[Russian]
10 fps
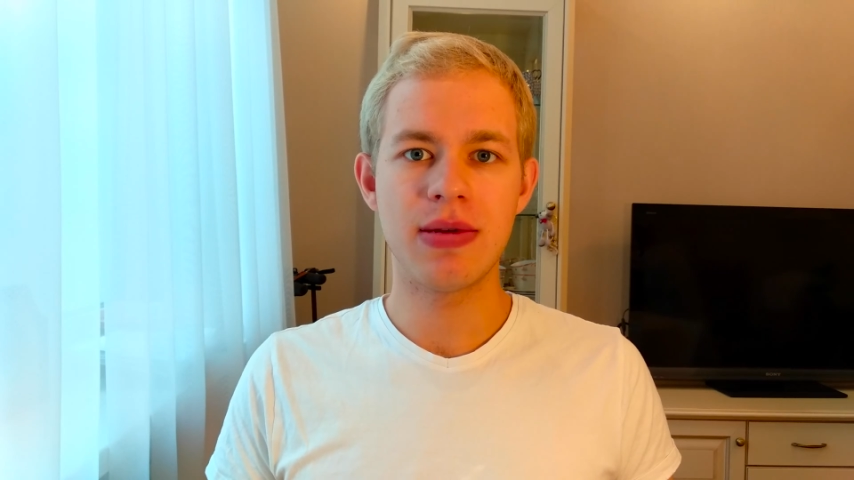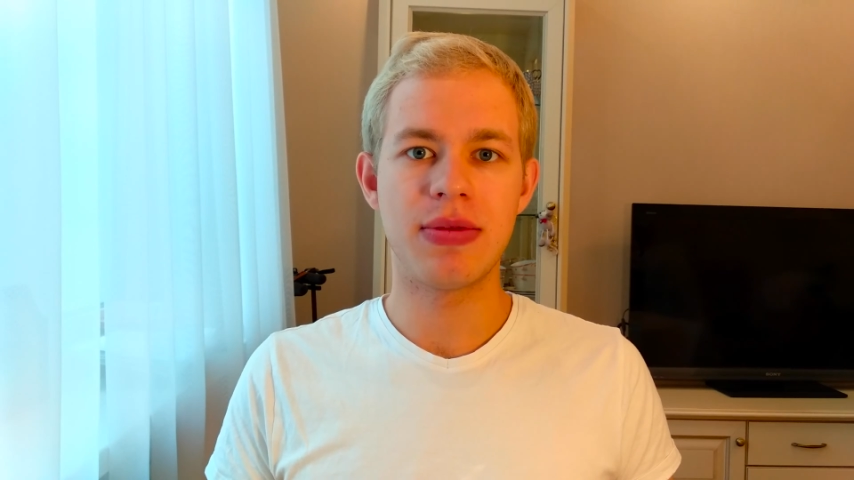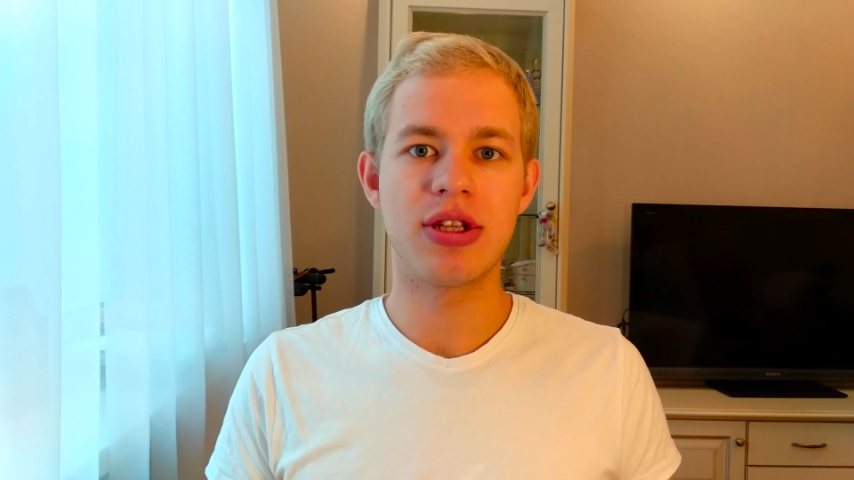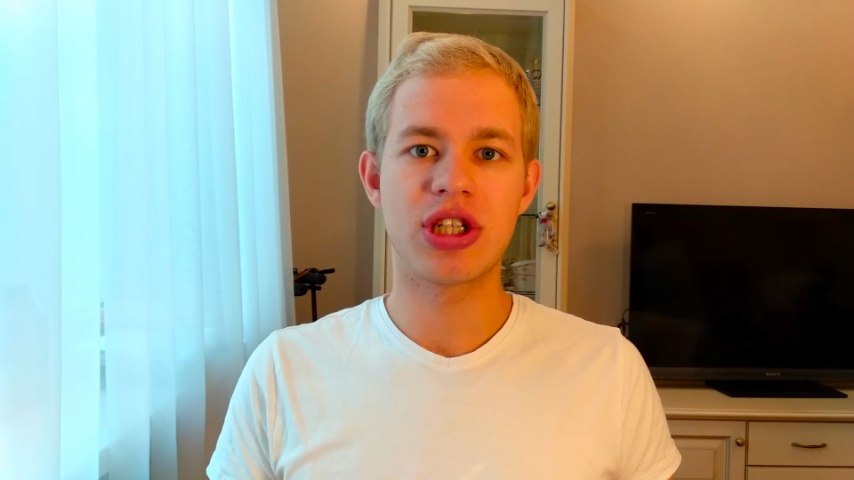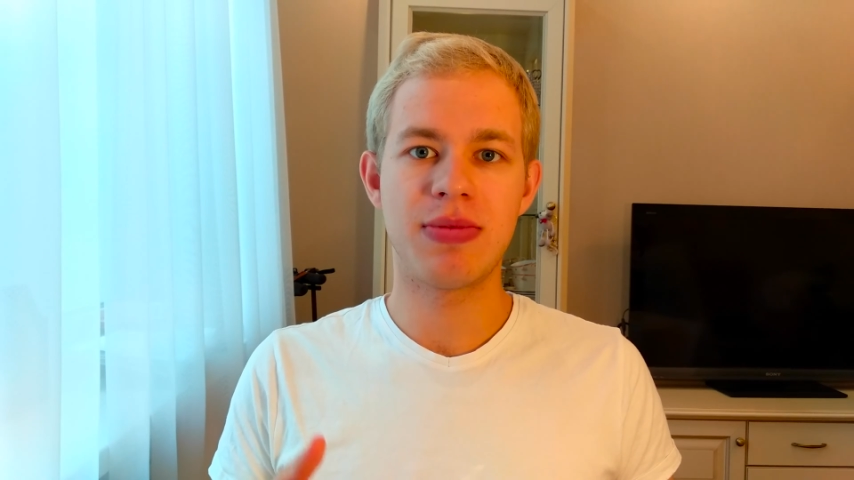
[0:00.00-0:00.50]

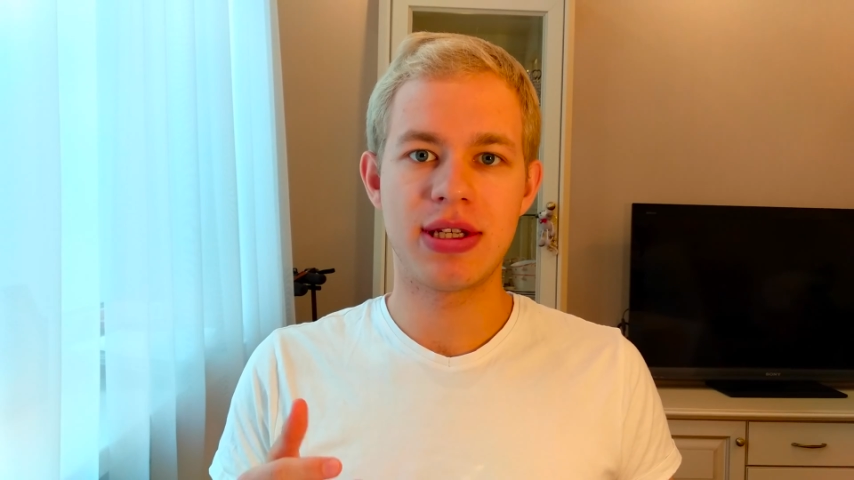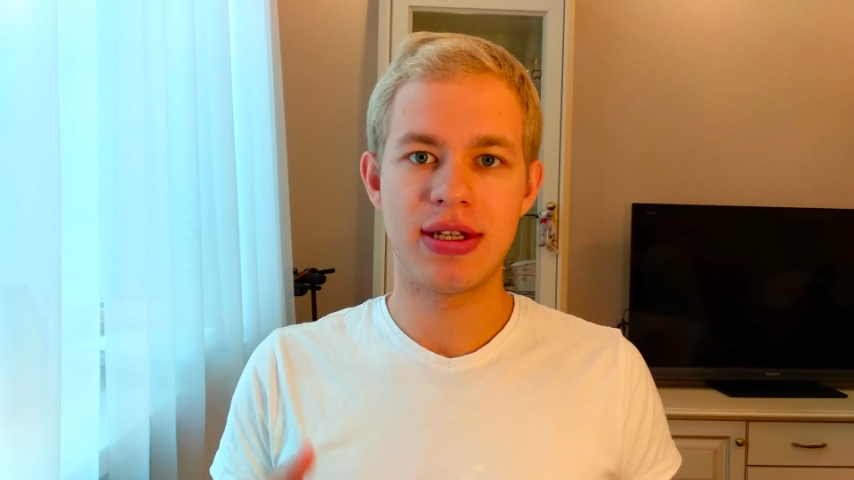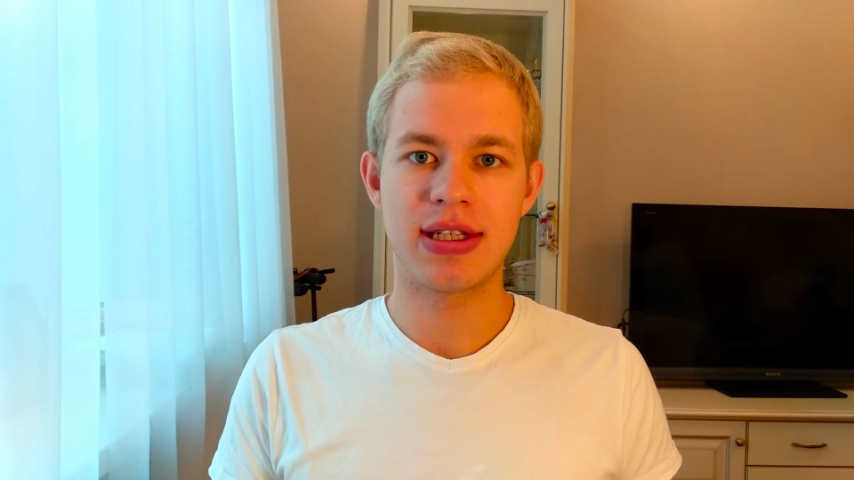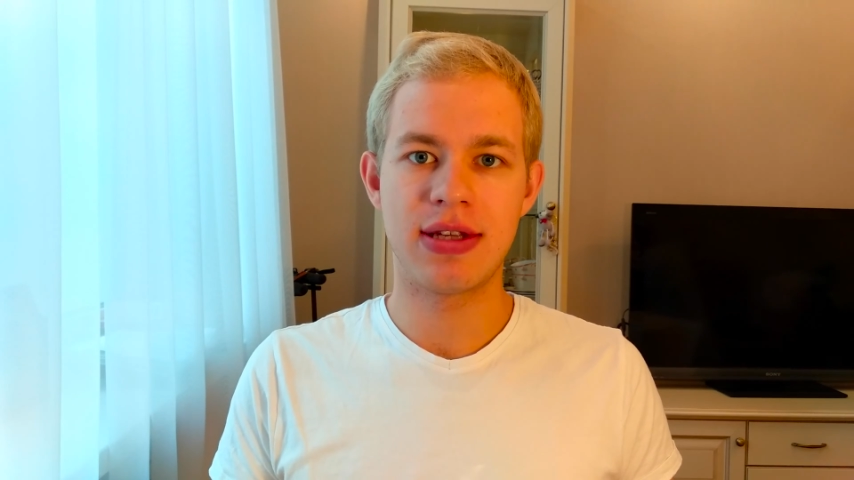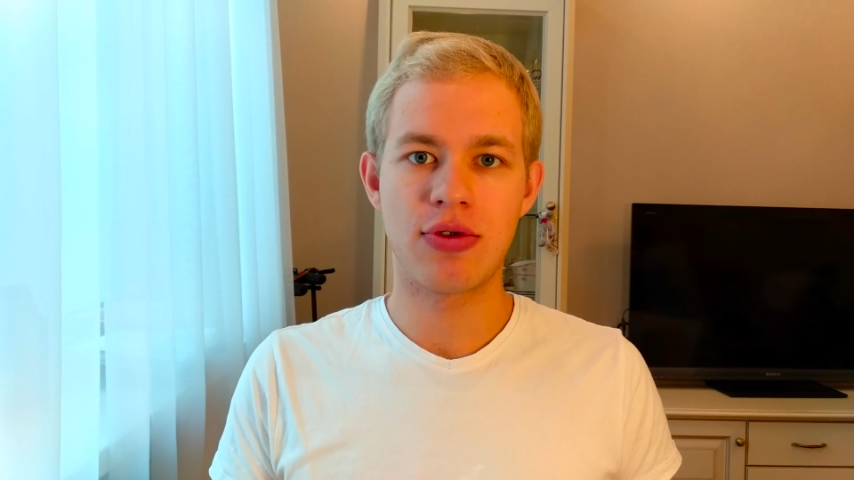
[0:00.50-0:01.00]
и нажимаете
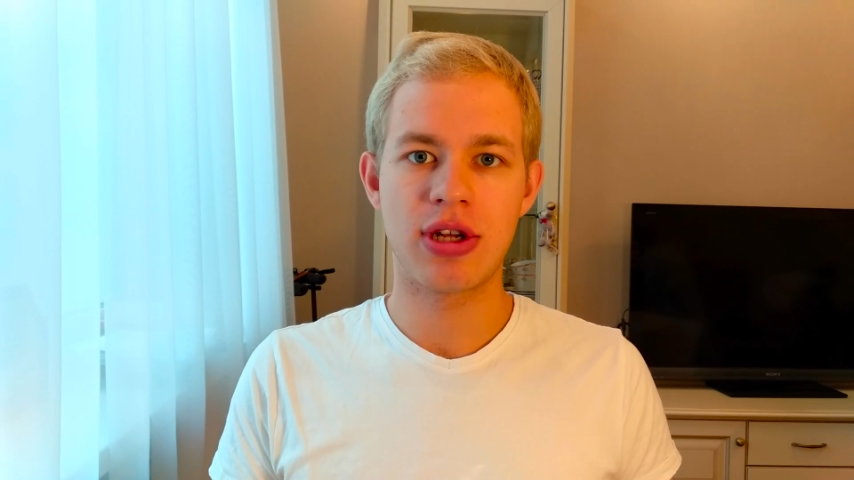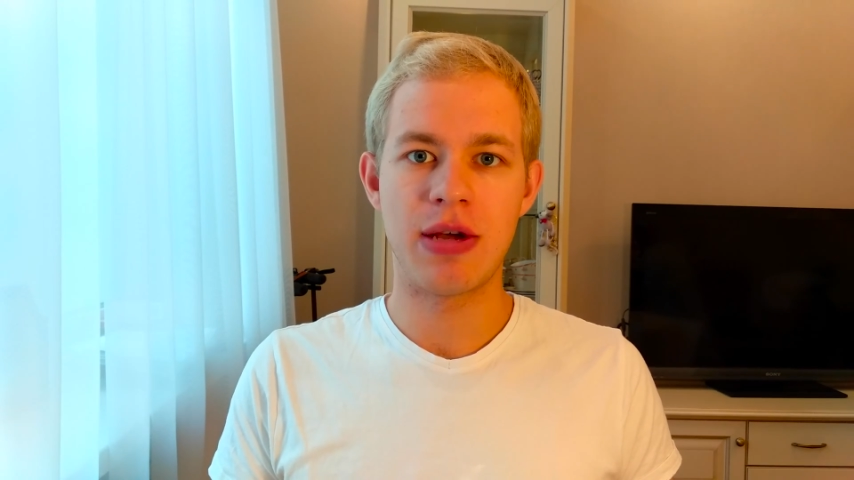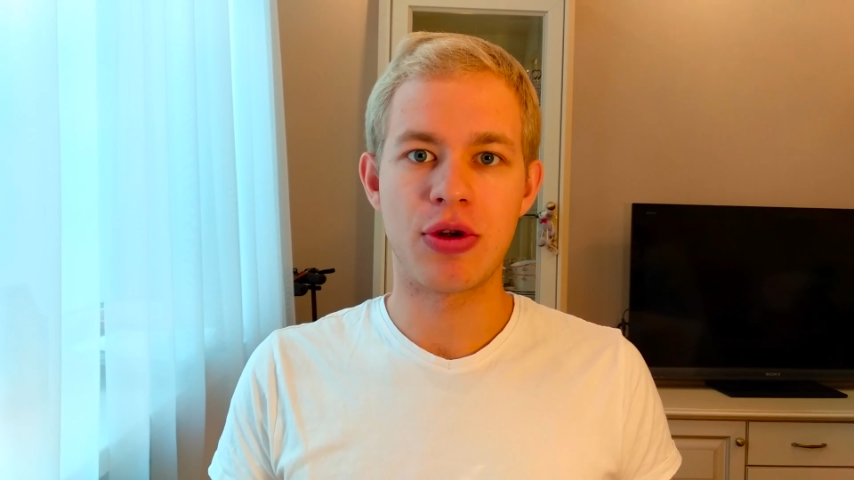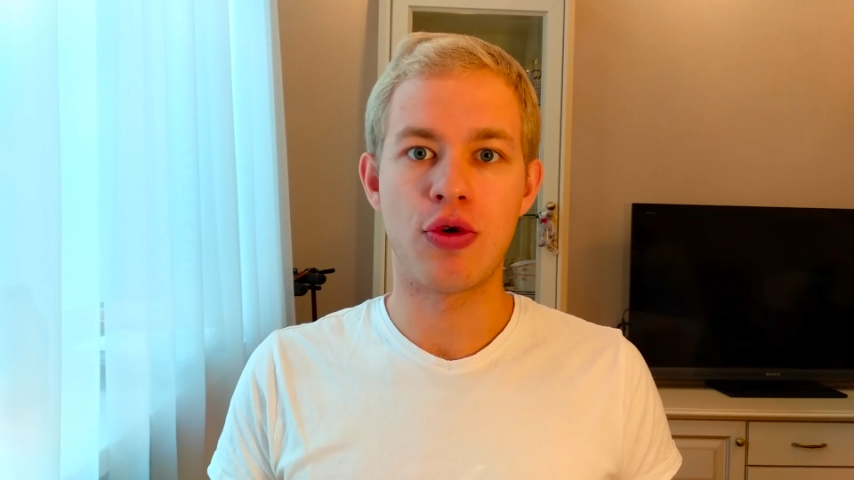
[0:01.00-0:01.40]
на затвор камер,